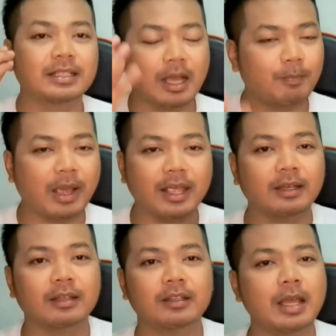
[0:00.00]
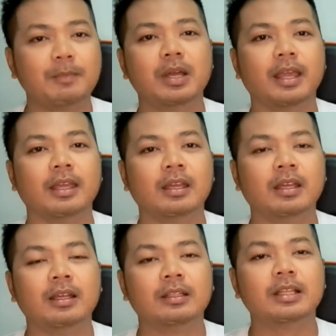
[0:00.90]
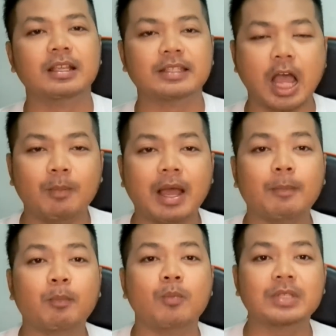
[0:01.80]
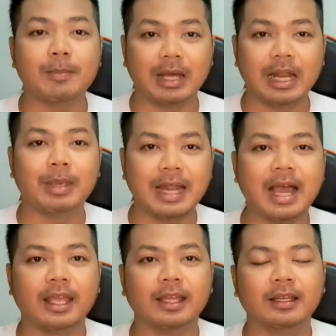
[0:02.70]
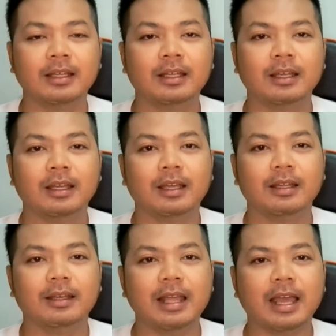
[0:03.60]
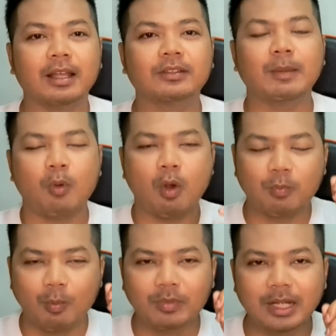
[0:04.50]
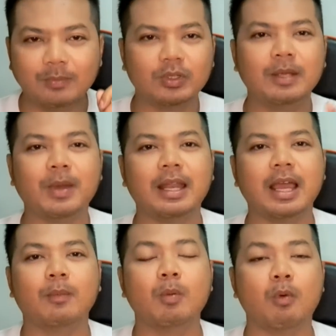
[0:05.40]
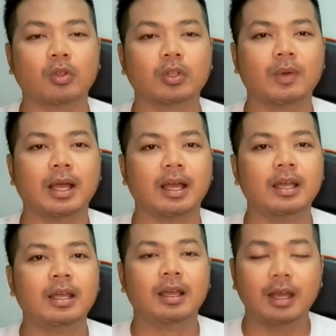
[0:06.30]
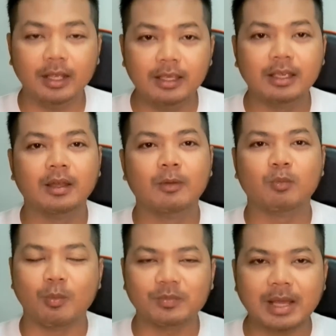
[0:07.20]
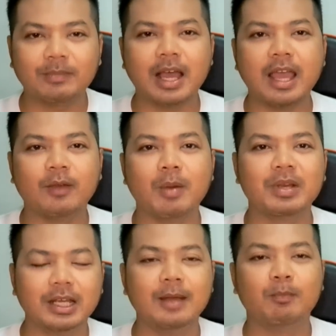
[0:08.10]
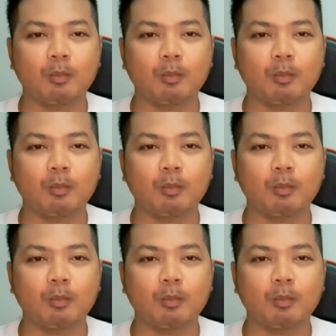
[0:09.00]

เลอะเทอะไปเรื่อยเปื่อย ตื่นเช้ามาผมจำอะไรไม่ได้นะฮะแต่พอผมดื่มตัวนี้ไปแล้ว ผมบอกต้องว่าเฮ้ยผมจำได้ว่าเมื่อคื